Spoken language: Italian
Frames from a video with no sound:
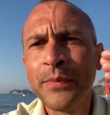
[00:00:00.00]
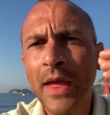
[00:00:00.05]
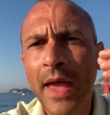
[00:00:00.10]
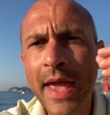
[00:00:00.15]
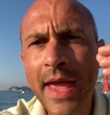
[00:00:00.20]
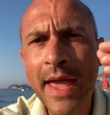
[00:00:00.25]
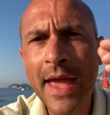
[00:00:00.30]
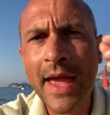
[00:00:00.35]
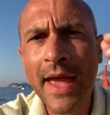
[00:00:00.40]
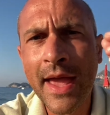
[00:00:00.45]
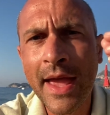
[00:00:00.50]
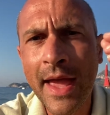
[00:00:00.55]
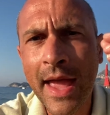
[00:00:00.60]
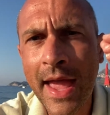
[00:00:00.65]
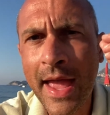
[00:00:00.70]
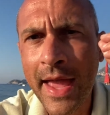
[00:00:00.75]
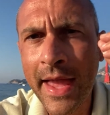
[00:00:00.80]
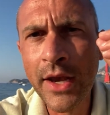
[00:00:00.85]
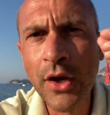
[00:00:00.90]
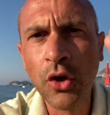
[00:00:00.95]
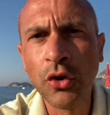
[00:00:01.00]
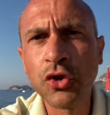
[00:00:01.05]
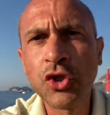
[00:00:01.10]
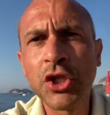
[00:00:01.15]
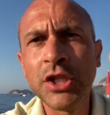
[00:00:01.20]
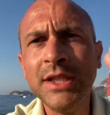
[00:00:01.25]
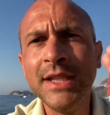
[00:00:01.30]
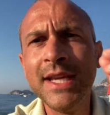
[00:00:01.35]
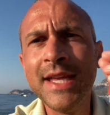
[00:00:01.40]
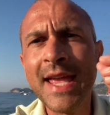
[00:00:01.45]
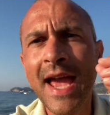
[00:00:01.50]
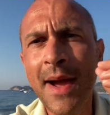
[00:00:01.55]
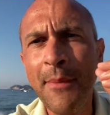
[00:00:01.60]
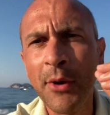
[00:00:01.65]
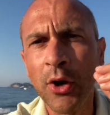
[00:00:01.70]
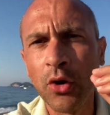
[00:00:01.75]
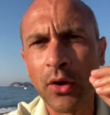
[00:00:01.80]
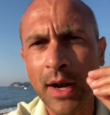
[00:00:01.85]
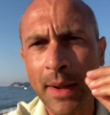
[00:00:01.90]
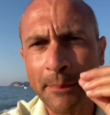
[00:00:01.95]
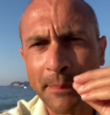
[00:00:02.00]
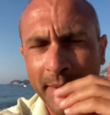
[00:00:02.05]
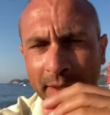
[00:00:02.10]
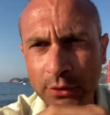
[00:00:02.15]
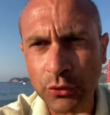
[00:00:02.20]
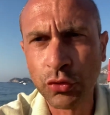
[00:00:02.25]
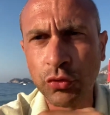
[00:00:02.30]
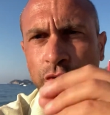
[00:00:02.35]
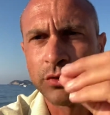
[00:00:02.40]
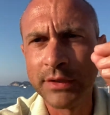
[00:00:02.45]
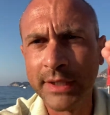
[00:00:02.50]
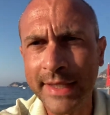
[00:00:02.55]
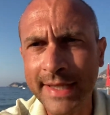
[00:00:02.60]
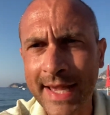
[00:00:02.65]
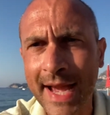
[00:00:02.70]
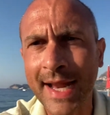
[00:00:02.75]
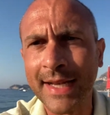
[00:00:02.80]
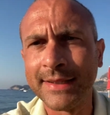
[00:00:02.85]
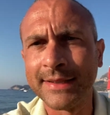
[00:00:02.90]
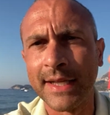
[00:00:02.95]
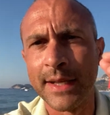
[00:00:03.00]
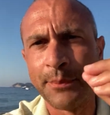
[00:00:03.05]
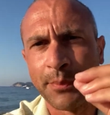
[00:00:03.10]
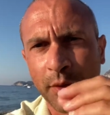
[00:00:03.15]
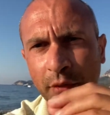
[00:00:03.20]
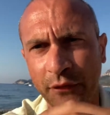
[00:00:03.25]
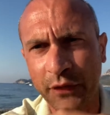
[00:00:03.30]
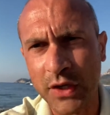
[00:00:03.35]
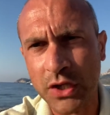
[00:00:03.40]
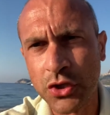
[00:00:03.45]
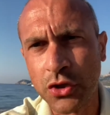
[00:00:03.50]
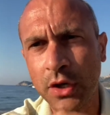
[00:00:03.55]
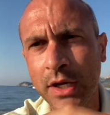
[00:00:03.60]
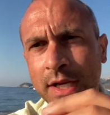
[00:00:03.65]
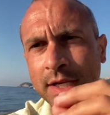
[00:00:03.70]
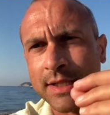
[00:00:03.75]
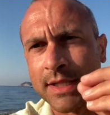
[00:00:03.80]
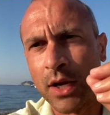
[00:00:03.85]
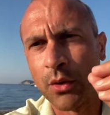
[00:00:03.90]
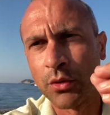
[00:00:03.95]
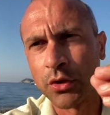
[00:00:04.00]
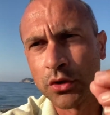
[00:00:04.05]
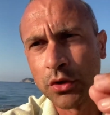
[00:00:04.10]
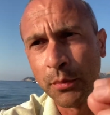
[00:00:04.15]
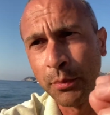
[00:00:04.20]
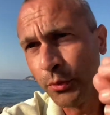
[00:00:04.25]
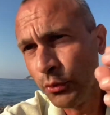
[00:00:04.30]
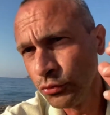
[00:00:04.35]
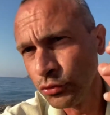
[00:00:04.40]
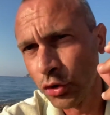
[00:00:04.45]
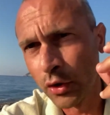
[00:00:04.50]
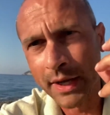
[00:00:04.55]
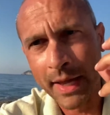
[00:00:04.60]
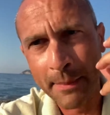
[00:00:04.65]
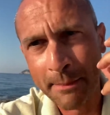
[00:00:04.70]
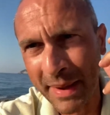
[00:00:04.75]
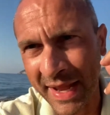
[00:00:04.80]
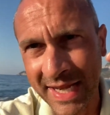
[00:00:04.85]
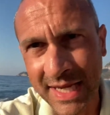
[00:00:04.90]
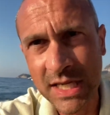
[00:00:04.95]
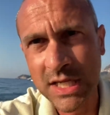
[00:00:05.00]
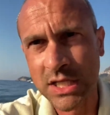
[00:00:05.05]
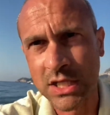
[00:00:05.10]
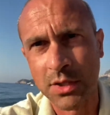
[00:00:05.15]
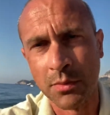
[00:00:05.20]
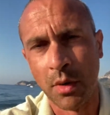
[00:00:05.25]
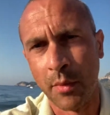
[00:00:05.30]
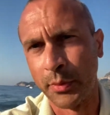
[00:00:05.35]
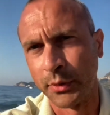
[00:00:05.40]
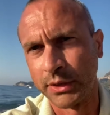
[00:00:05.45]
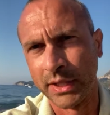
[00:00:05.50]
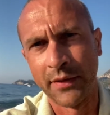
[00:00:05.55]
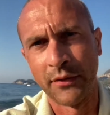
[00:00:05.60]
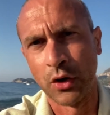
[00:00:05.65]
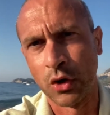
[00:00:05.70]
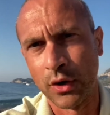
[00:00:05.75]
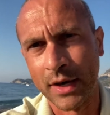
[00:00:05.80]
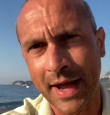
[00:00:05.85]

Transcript: E, e, e, non ci indigniamo allora per tutti gli altri professionisti a questo punto che benissimo potevano